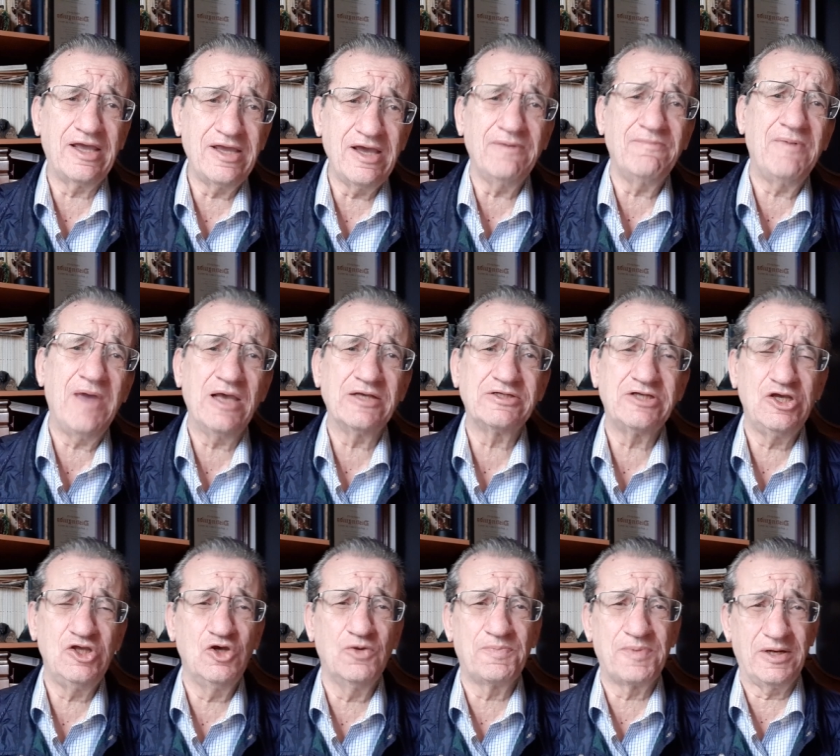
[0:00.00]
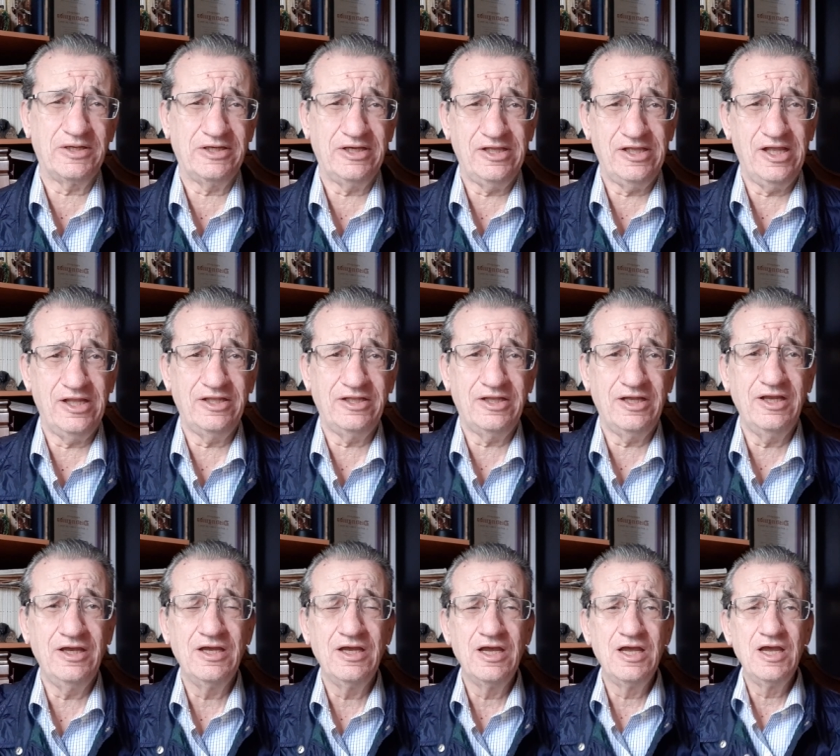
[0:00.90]
ya había sido
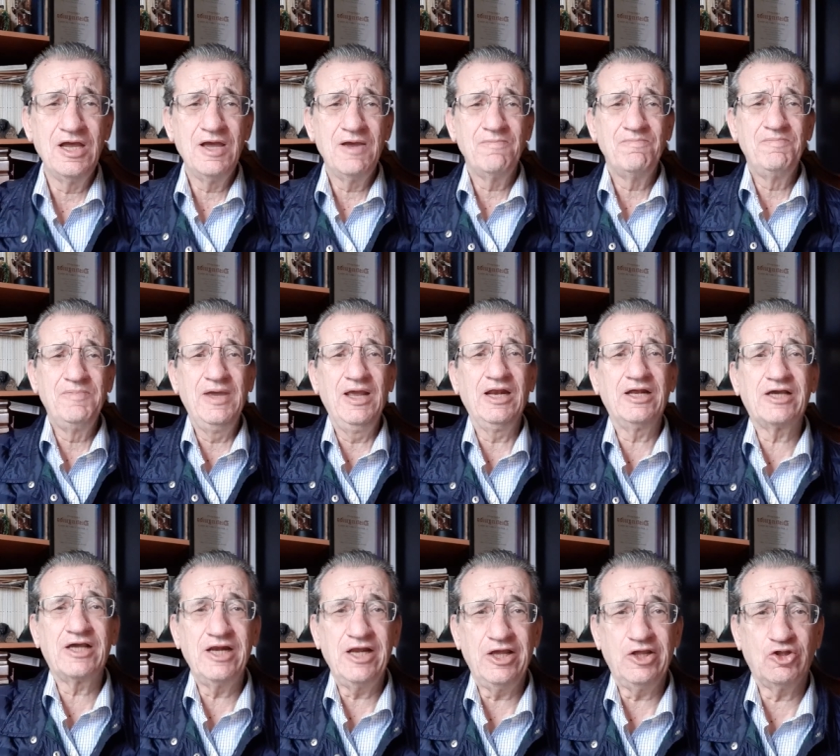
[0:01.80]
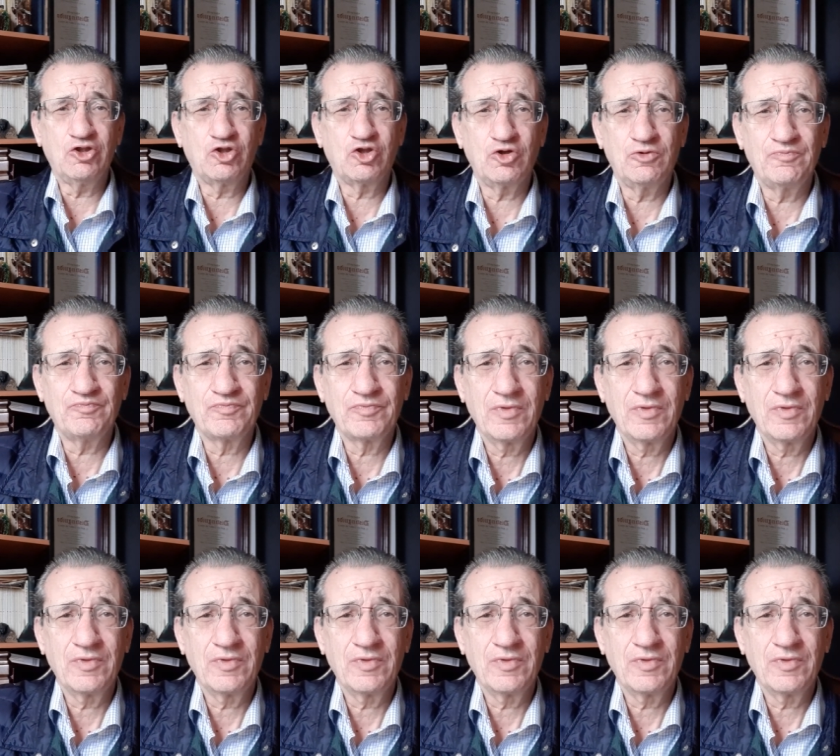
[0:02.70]
presidente Bill Clinton.